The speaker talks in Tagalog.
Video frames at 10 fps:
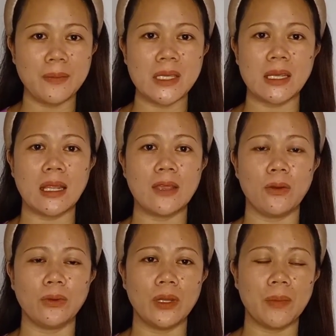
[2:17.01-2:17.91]
Minsan ayaw
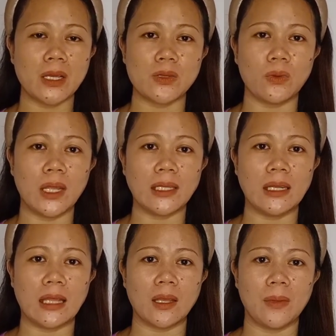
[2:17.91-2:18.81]
ko na magsuklay,
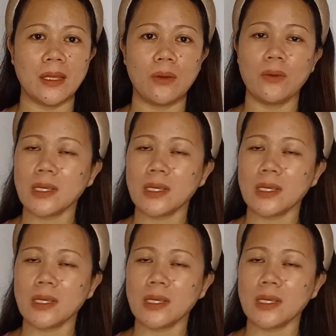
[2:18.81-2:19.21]
tinatamad ako.